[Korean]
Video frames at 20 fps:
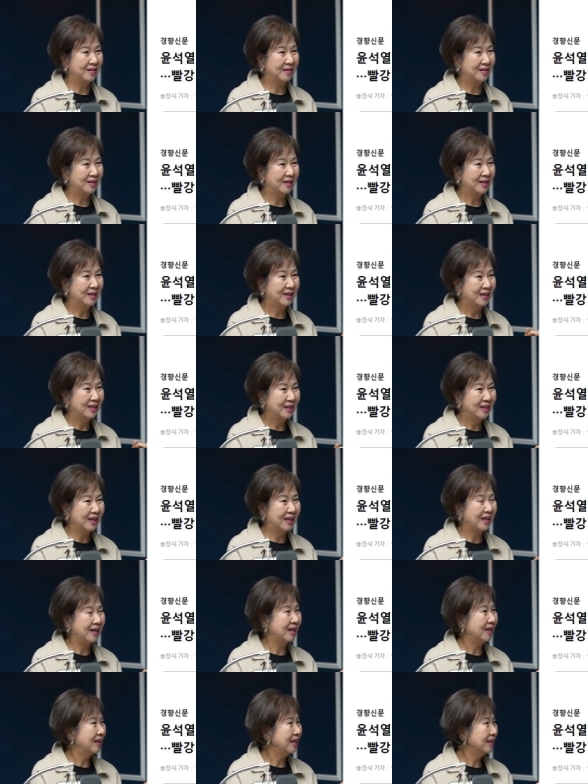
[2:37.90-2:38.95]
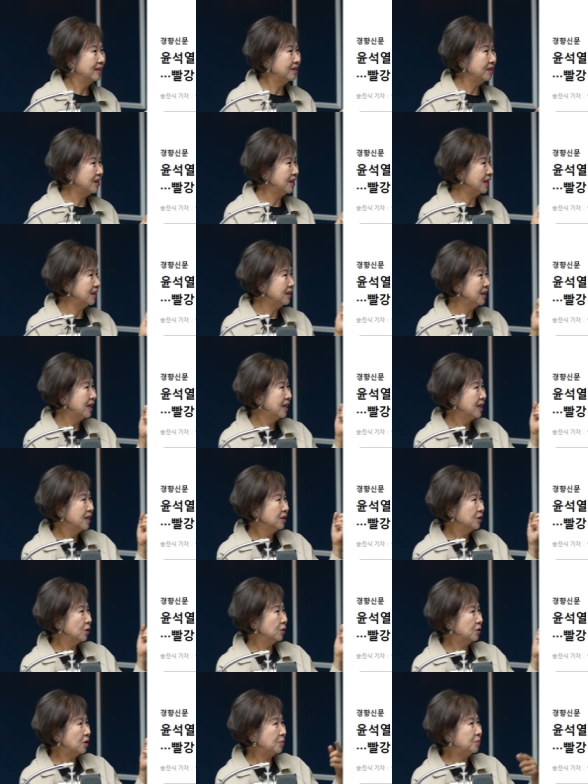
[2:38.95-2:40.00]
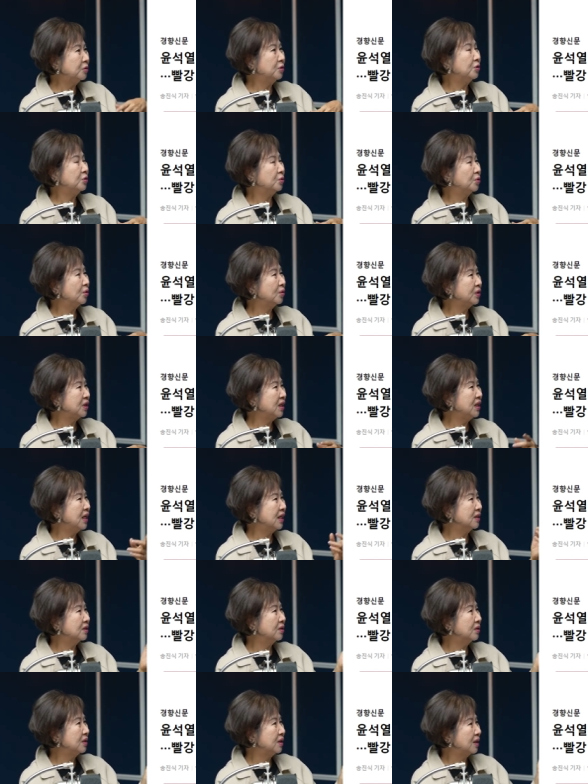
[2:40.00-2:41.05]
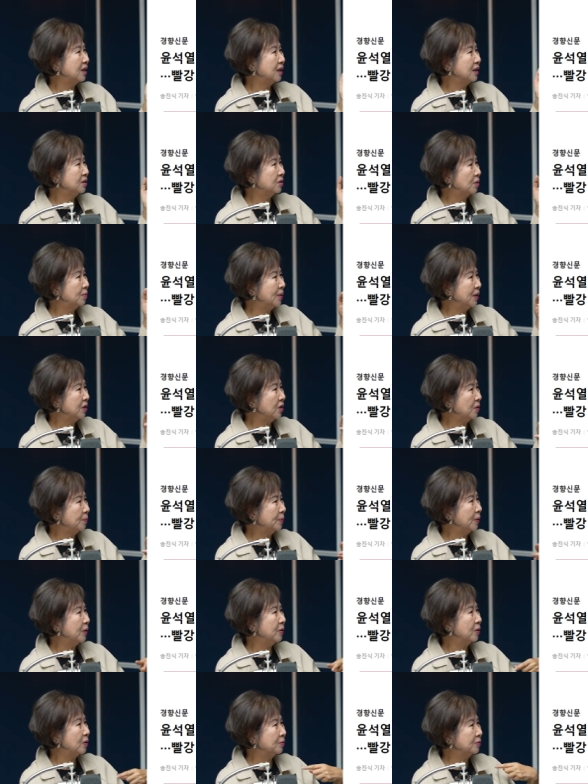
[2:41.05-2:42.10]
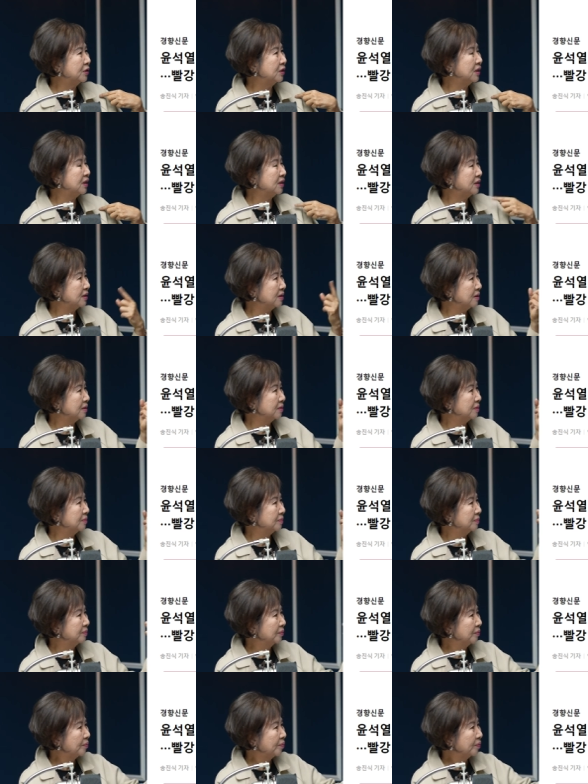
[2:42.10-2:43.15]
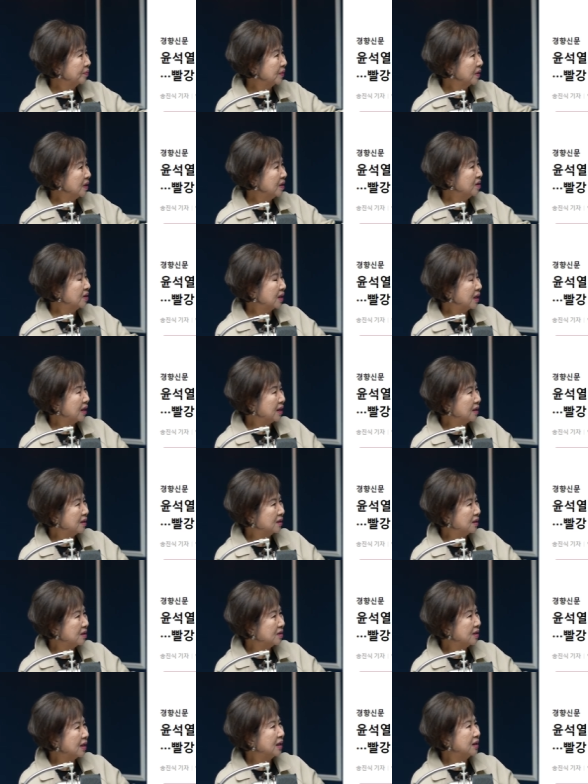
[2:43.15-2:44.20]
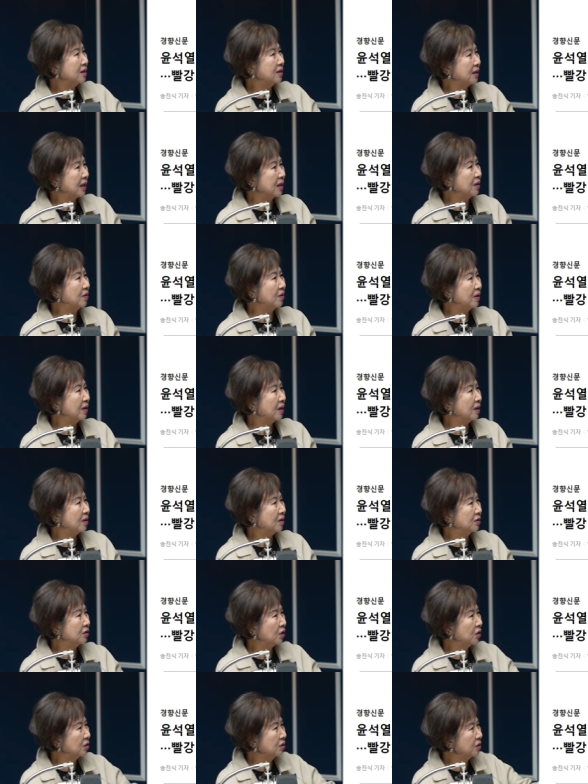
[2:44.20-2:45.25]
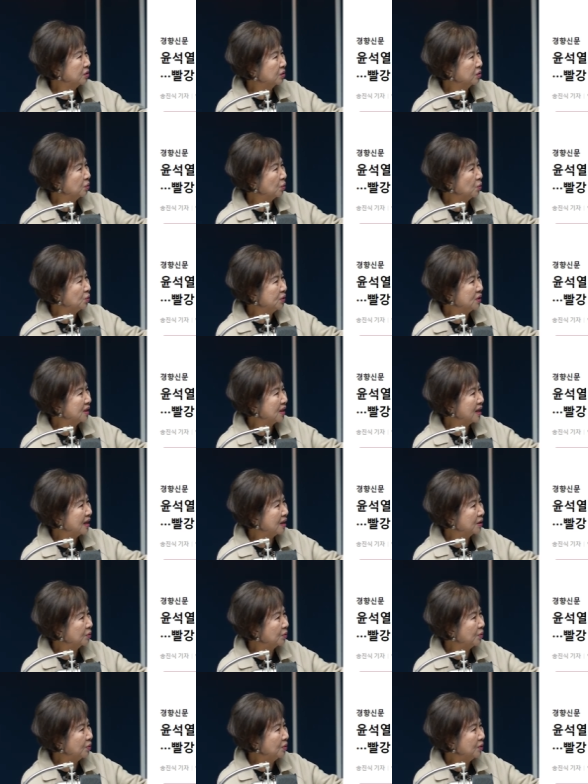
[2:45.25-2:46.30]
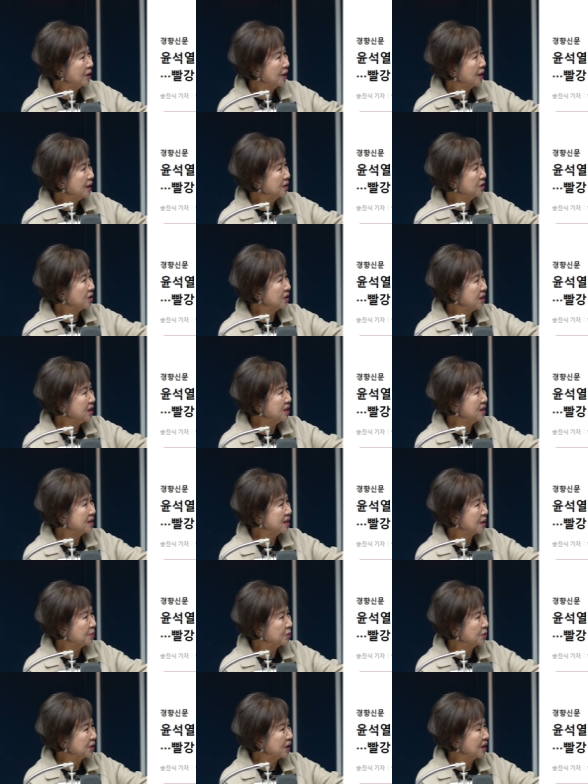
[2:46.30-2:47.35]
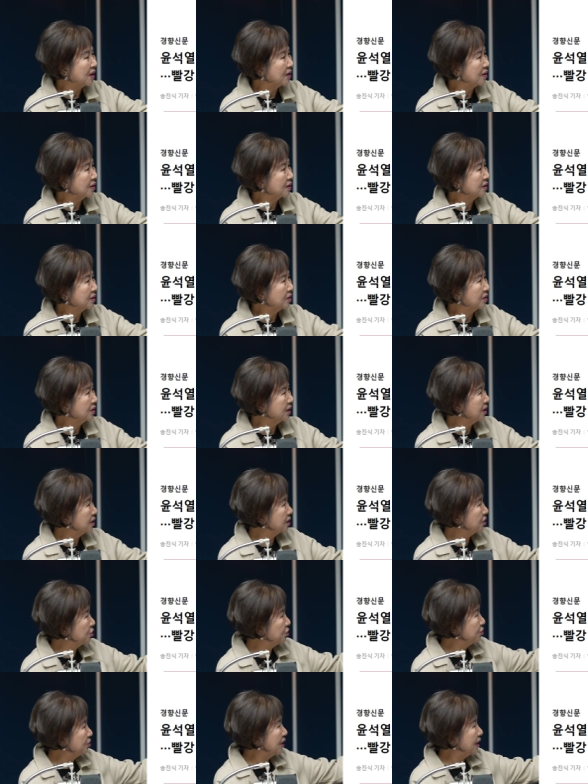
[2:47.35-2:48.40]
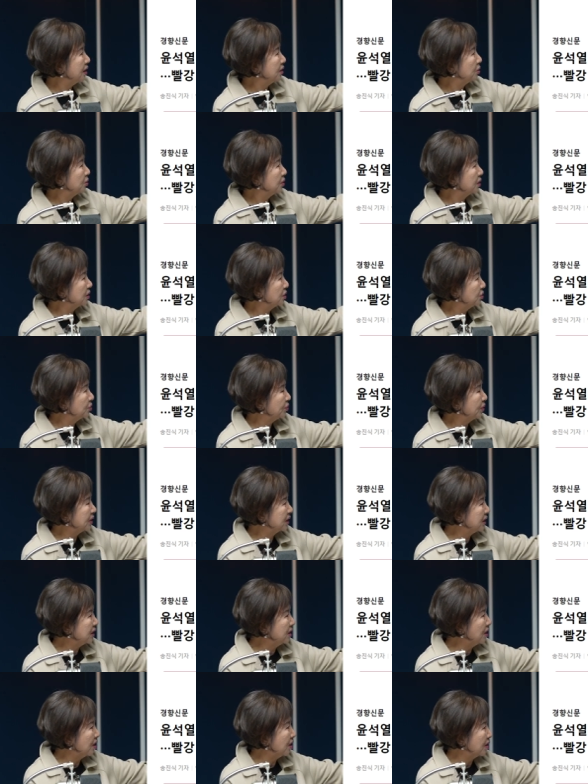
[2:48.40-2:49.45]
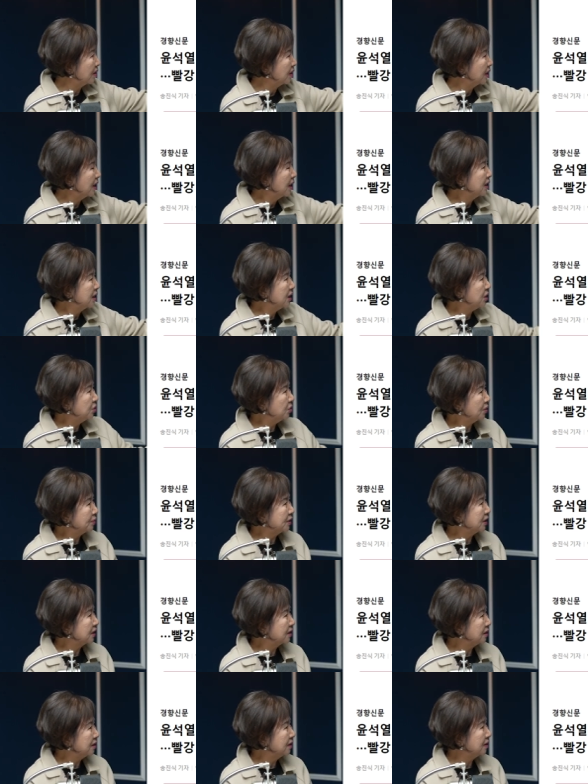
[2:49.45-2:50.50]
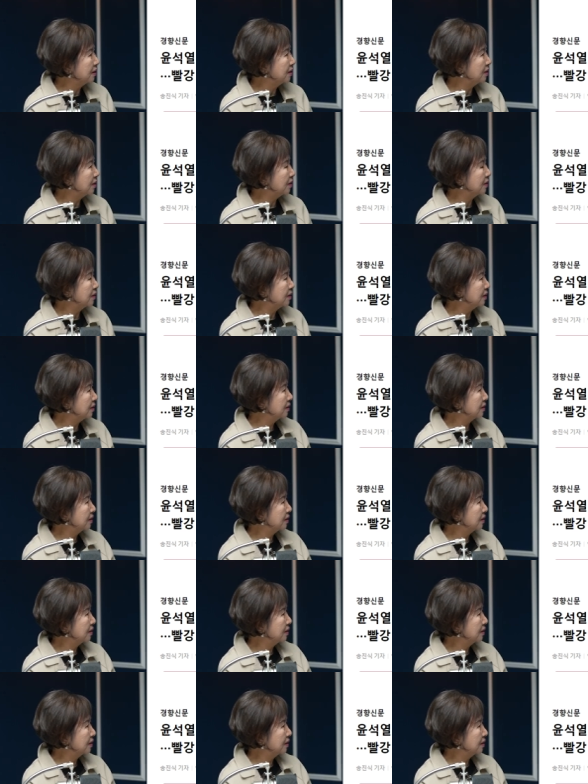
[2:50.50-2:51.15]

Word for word: 그럼요. 예. 그러니까 저 W로 인해서 이게 정말 형편없이 지금 이렇게 디자인이 된 거예요. 저 그리고 O자하고 저 E자 보세요. 저런데 이렇게 중간을 또 이렇게 왜 끊어? 이유 없이 끊는 거